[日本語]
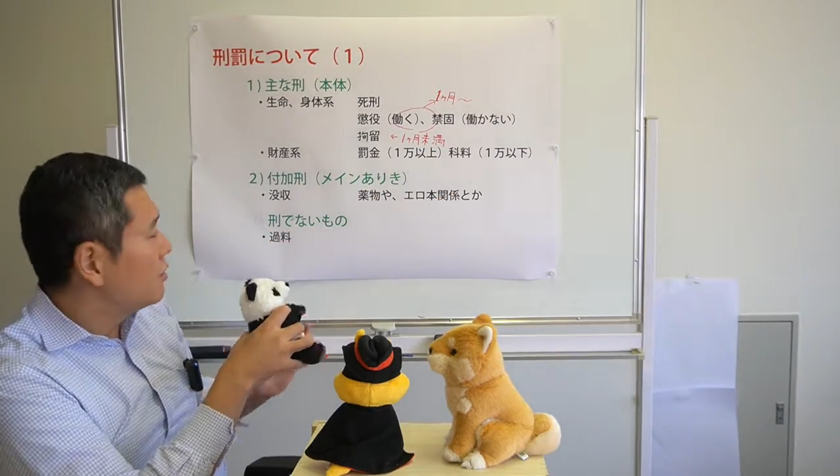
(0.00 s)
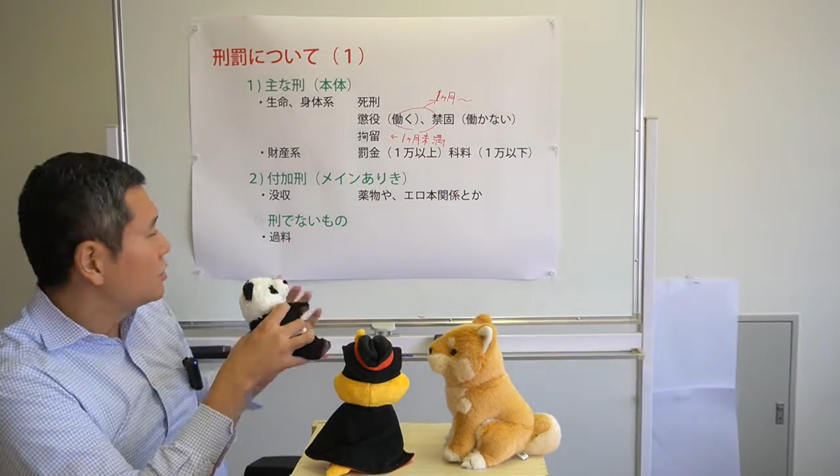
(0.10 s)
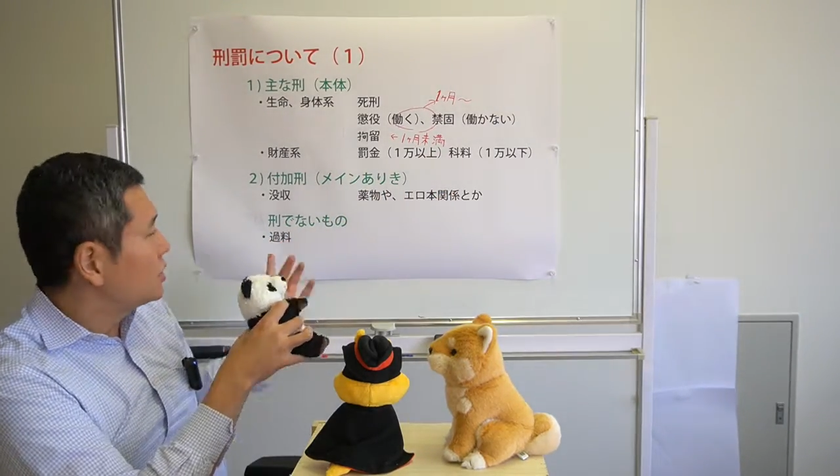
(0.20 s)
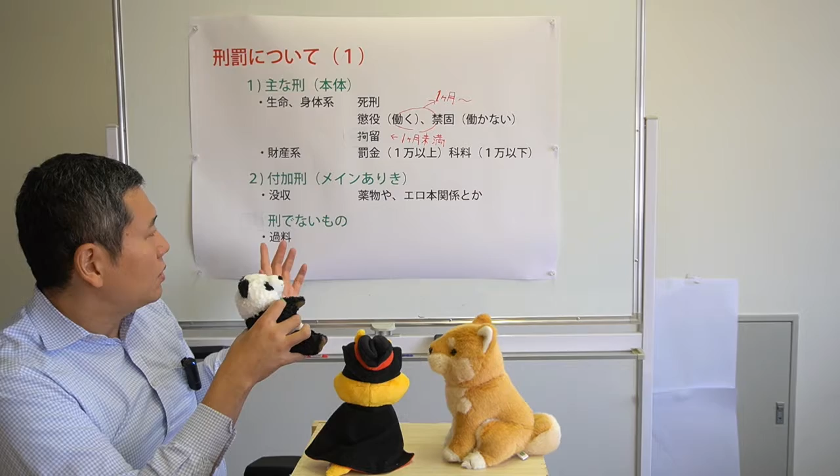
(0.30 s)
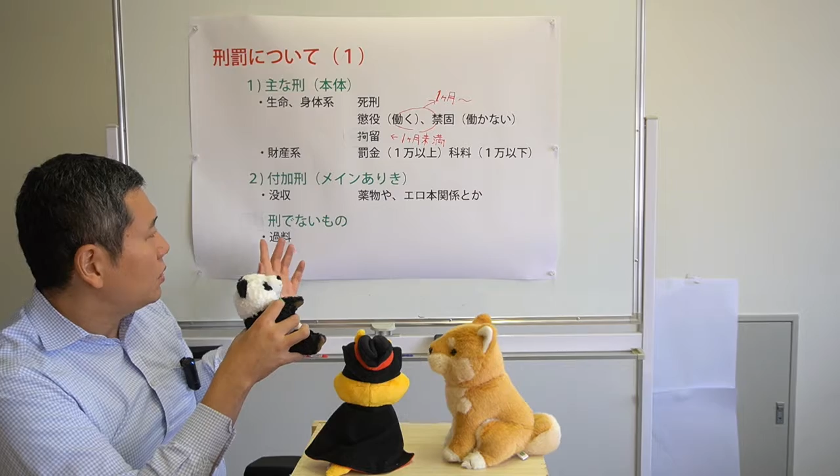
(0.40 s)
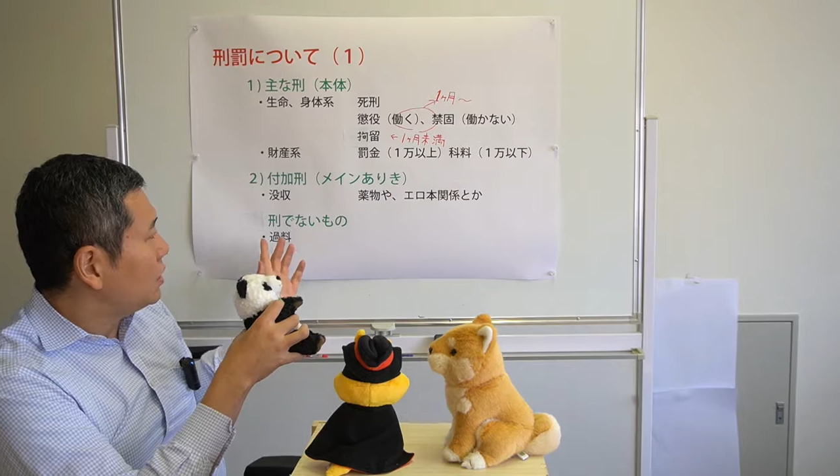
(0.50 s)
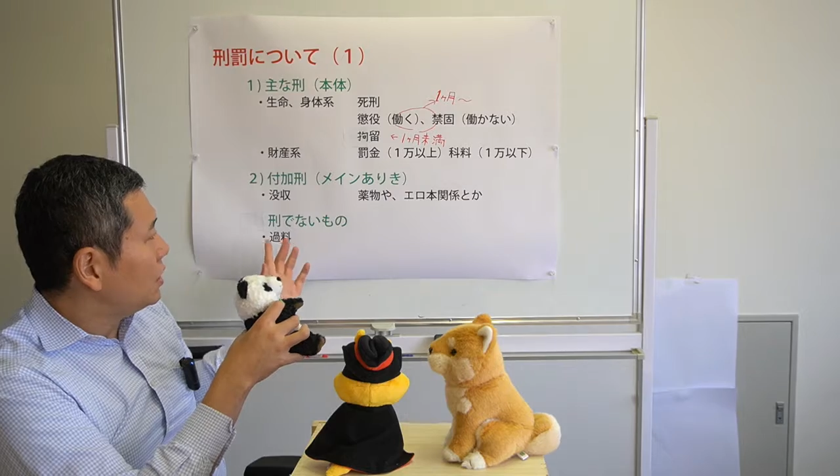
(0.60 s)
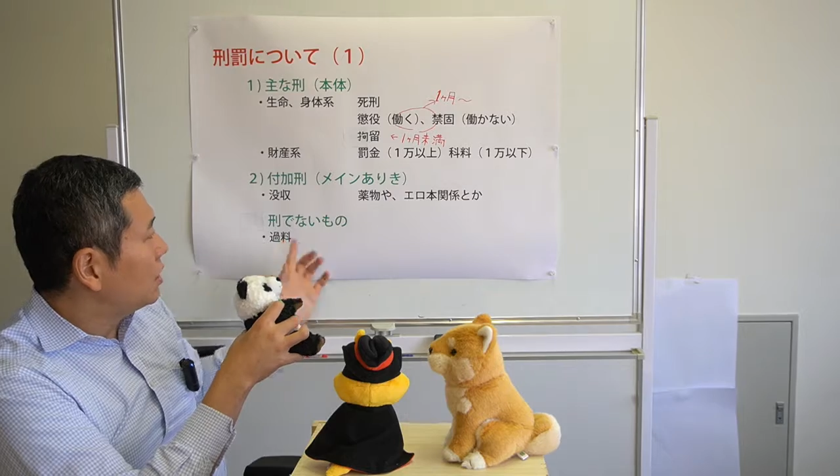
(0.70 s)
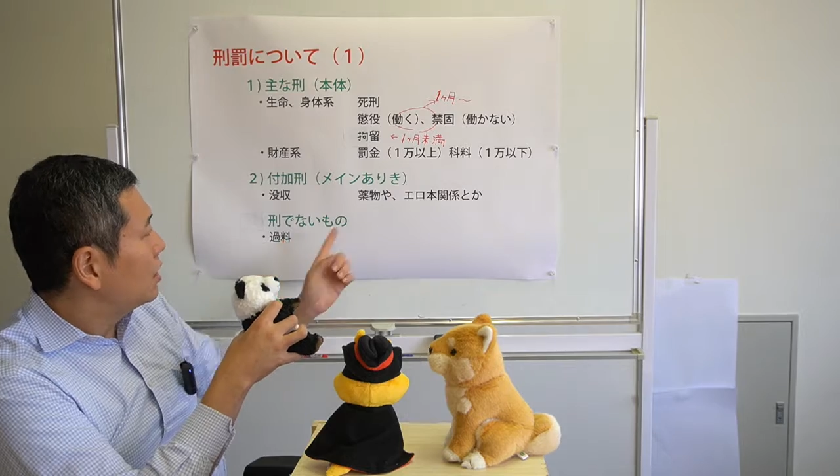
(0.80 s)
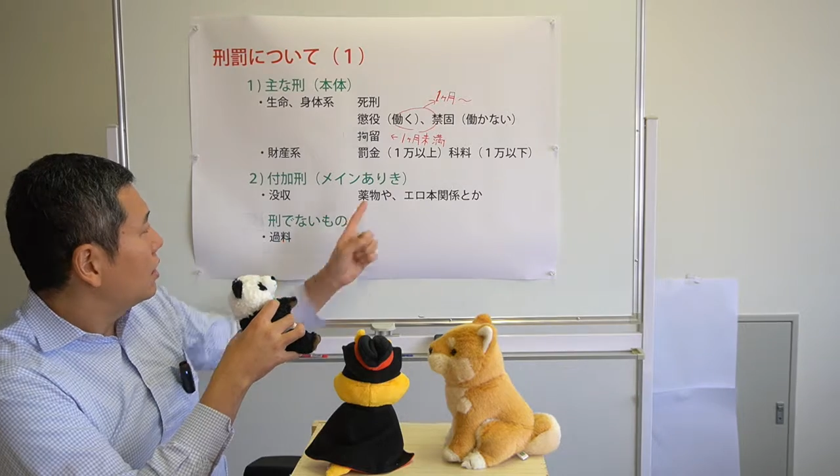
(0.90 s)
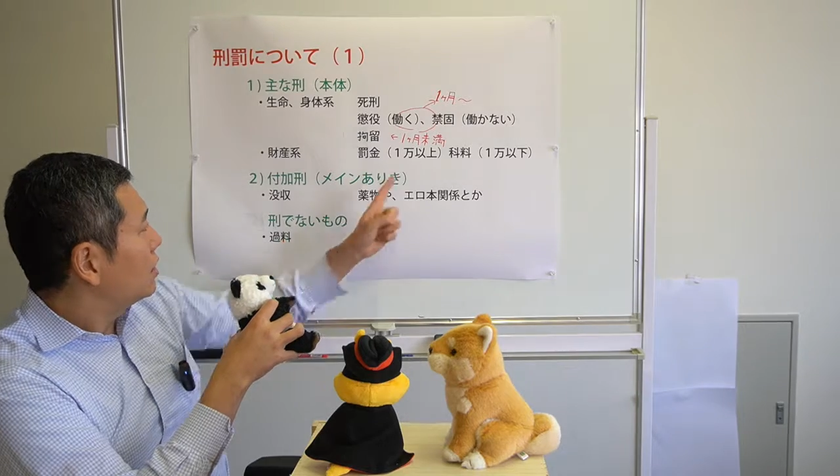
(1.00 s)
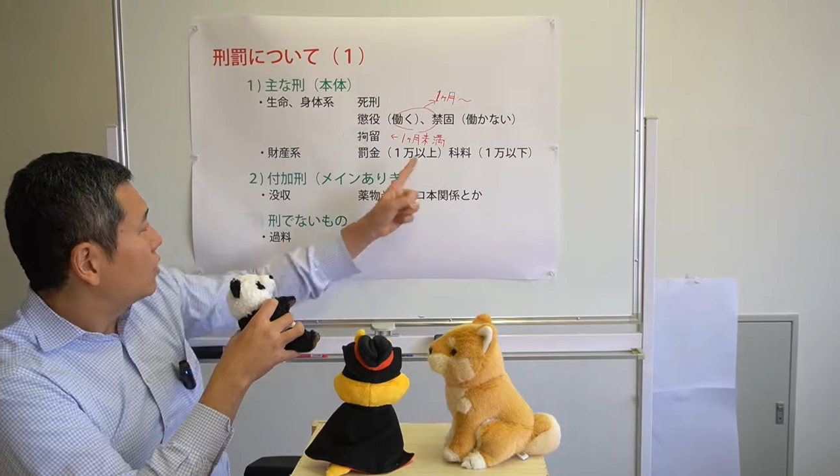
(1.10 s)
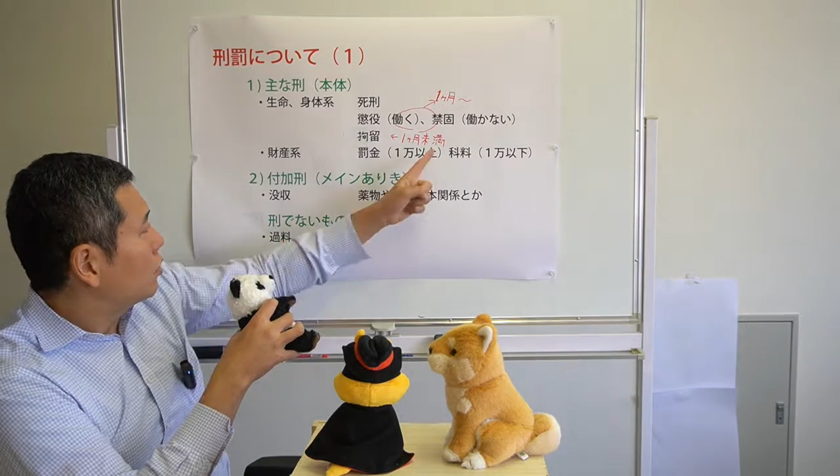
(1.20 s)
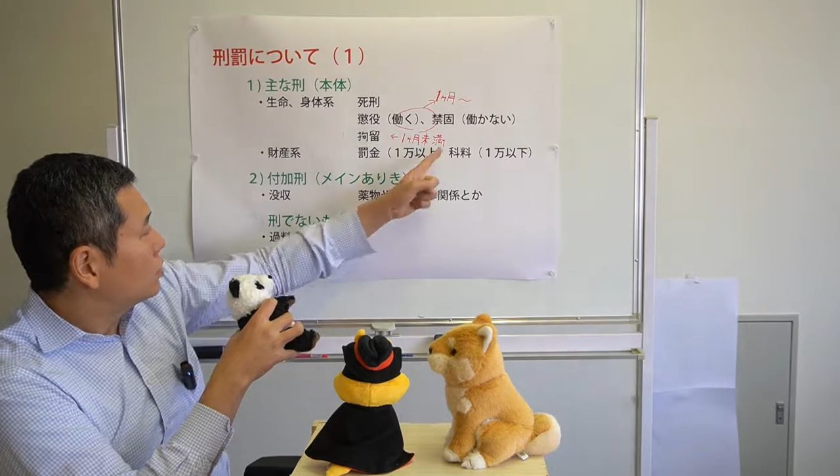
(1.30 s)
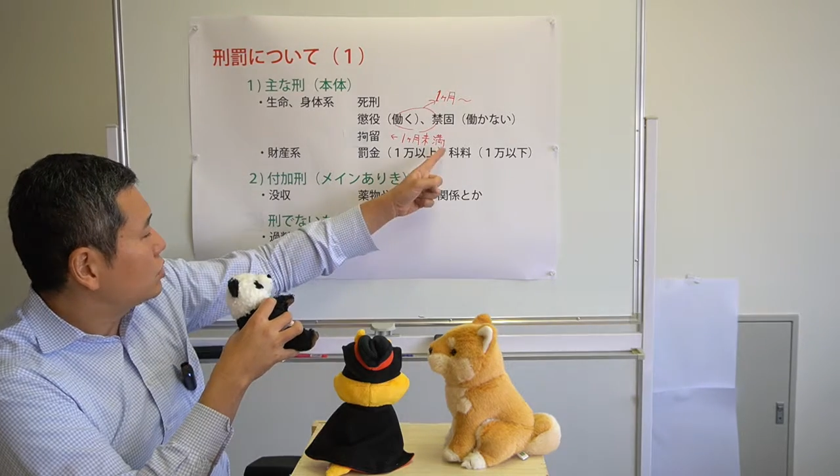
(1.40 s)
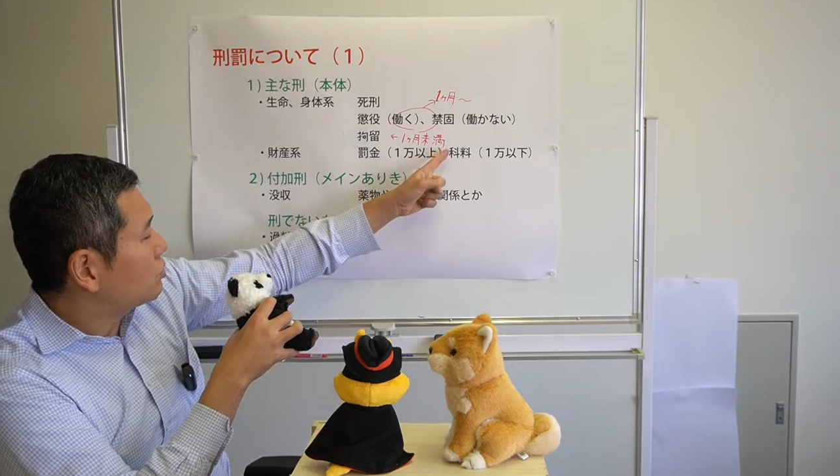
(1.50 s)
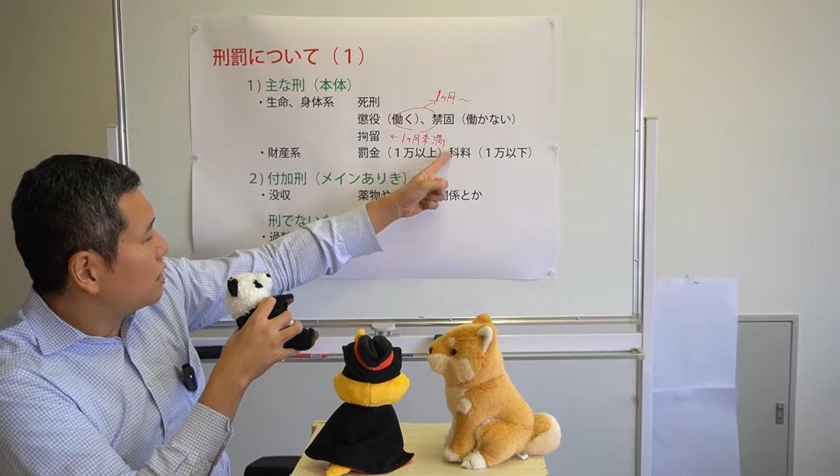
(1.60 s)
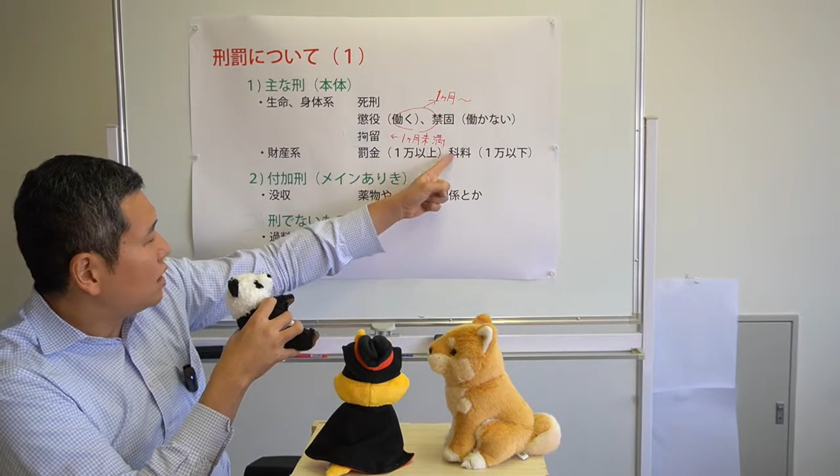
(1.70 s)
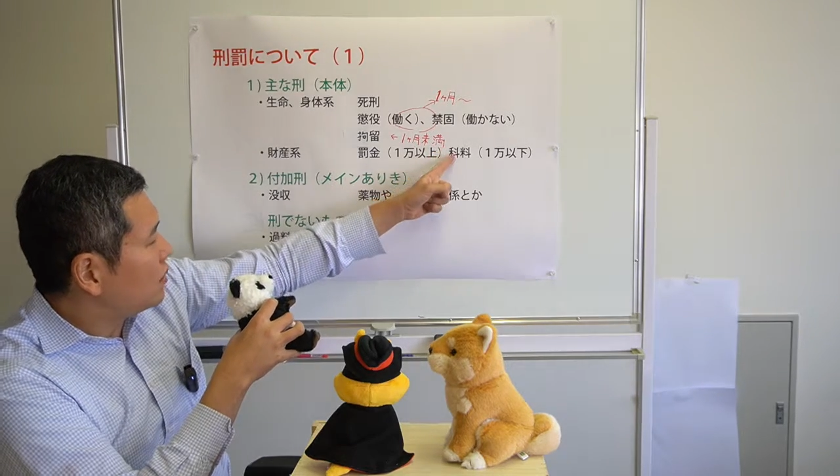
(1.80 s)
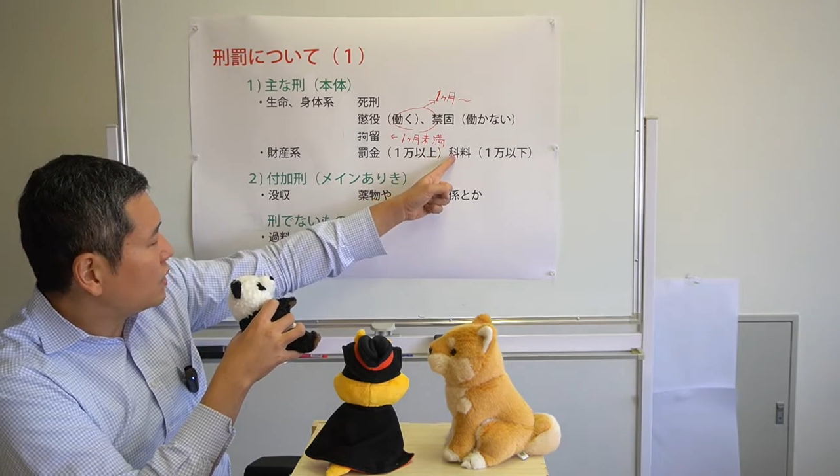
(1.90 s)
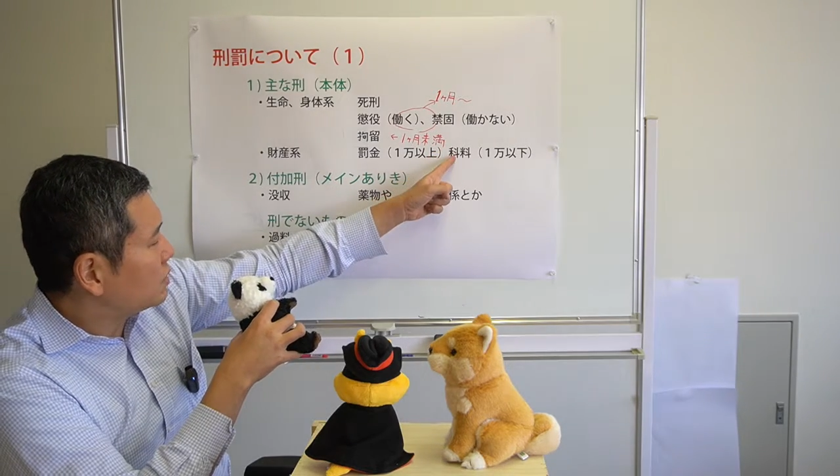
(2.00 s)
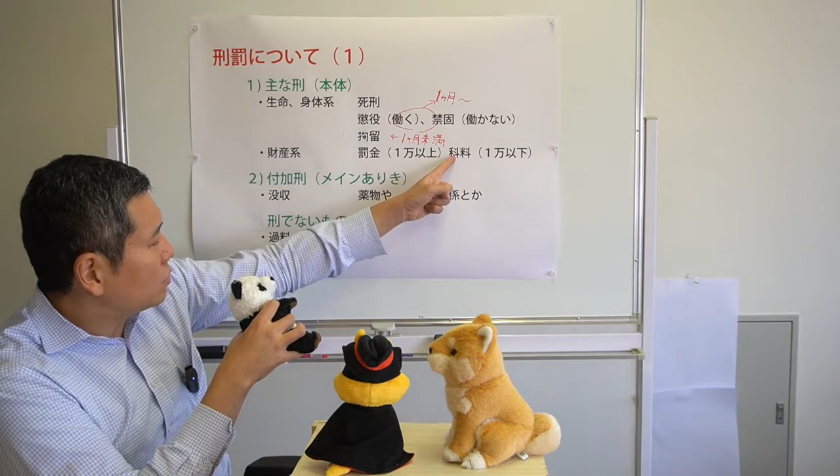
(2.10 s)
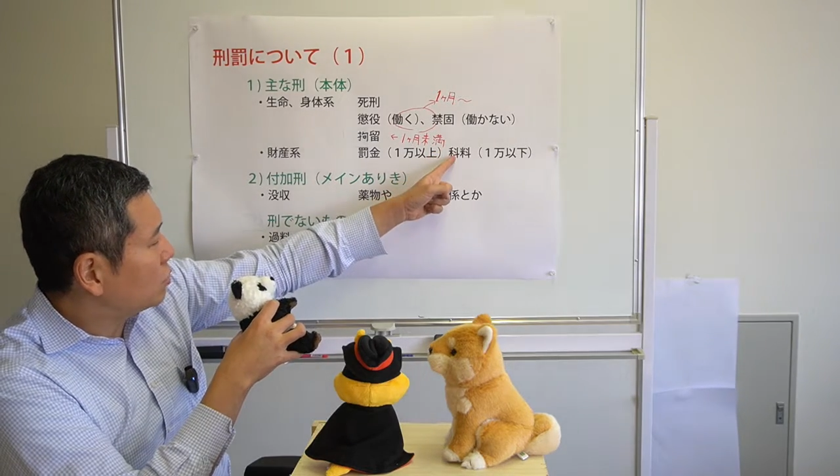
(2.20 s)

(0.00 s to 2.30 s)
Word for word: ちなみにこっちの刑罰の